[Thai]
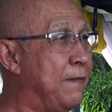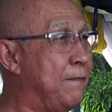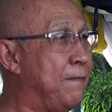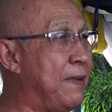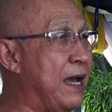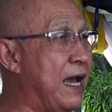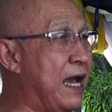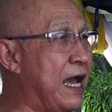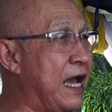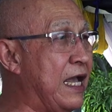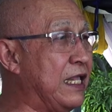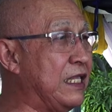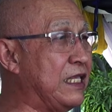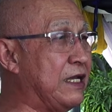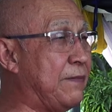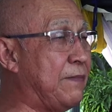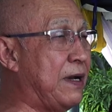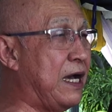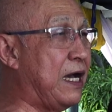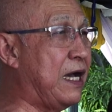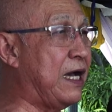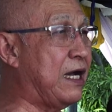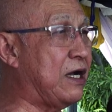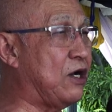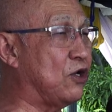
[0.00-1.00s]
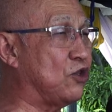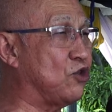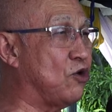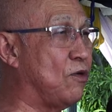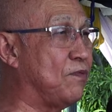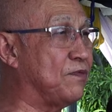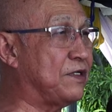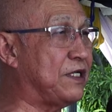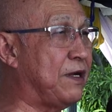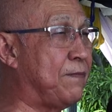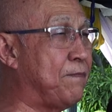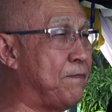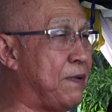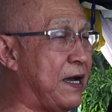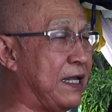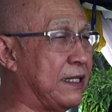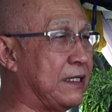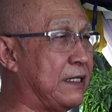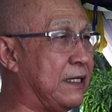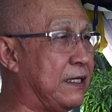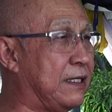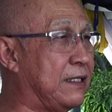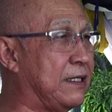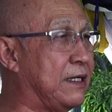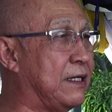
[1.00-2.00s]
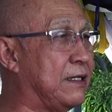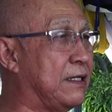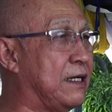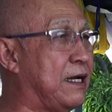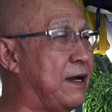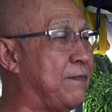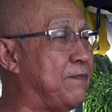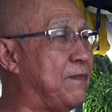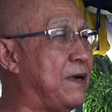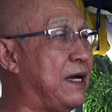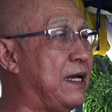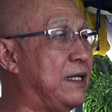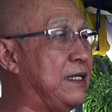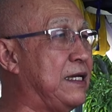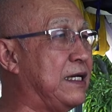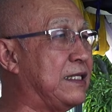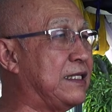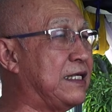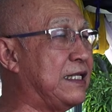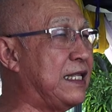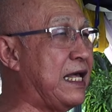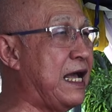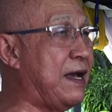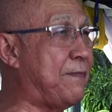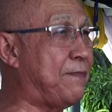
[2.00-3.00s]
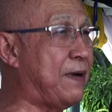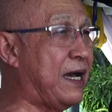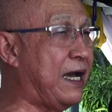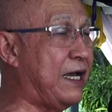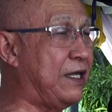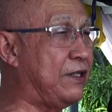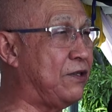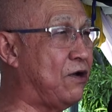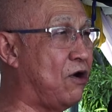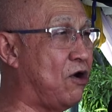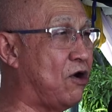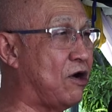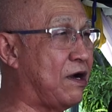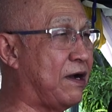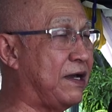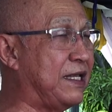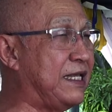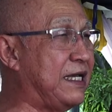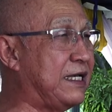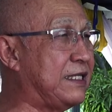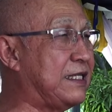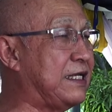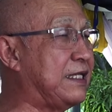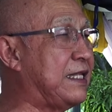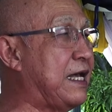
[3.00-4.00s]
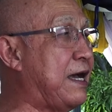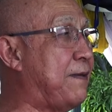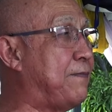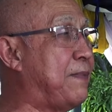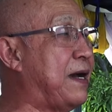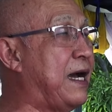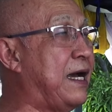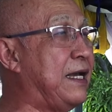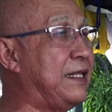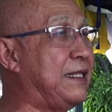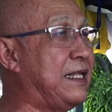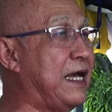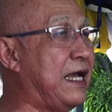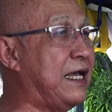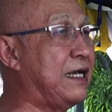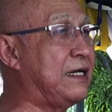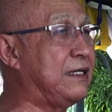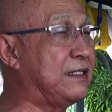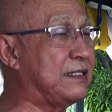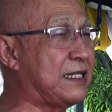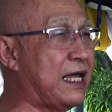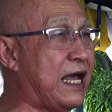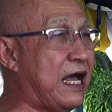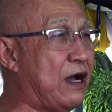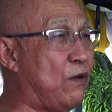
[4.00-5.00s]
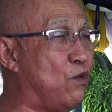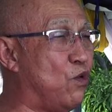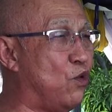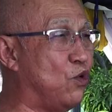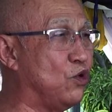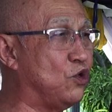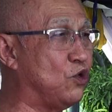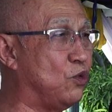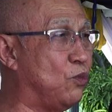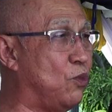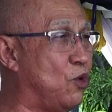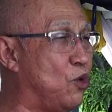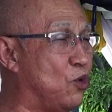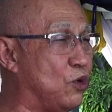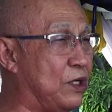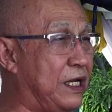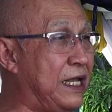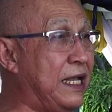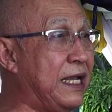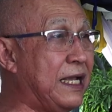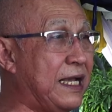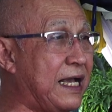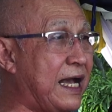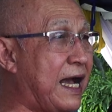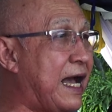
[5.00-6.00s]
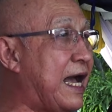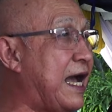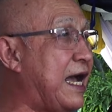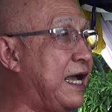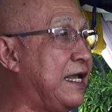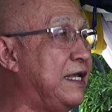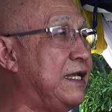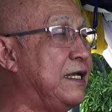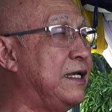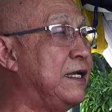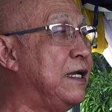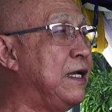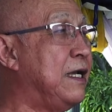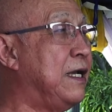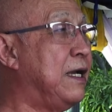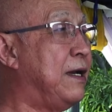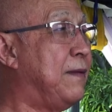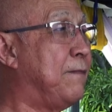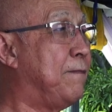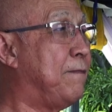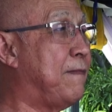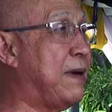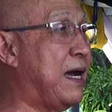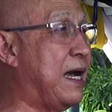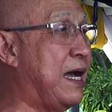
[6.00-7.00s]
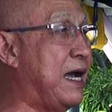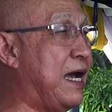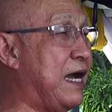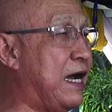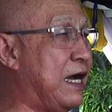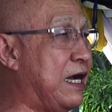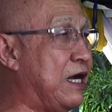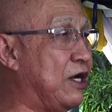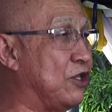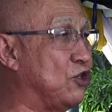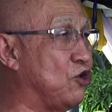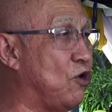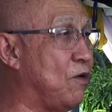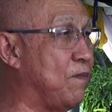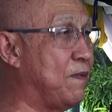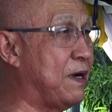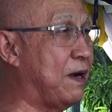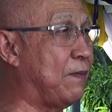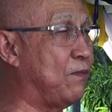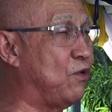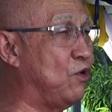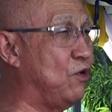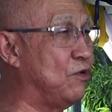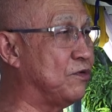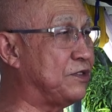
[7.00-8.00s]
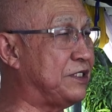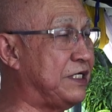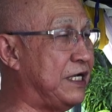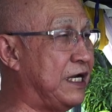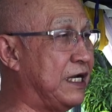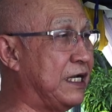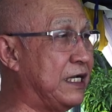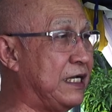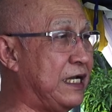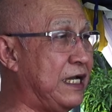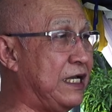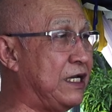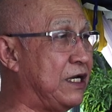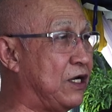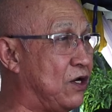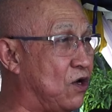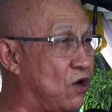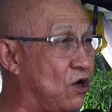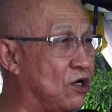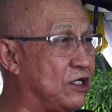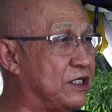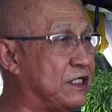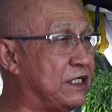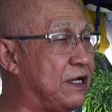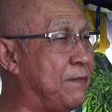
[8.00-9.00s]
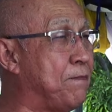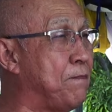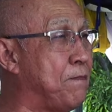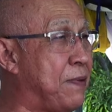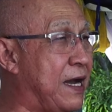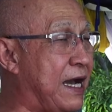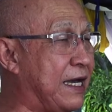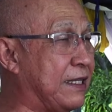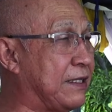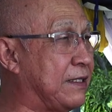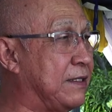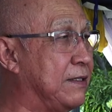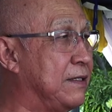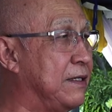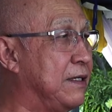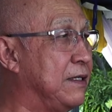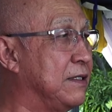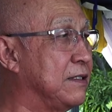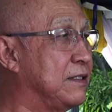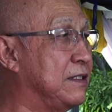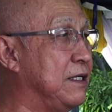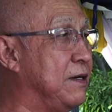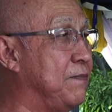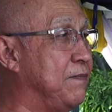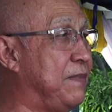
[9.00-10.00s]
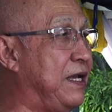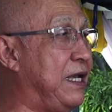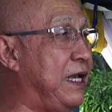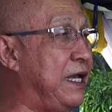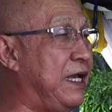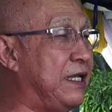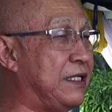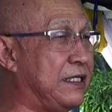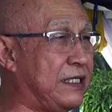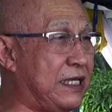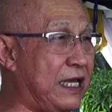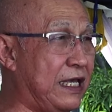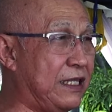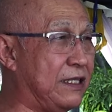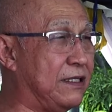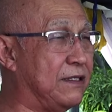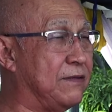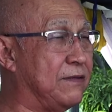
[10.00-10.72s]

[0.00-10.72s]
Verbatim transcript: แม้จะมากระทบสัมผัสกับอายตนะภายนอกอายตนะภายในคือตาหูจมูกลิ้นกายมากระทบกับรูปเสียงกลิ่นรสสัมผัสซึ่งมีจิต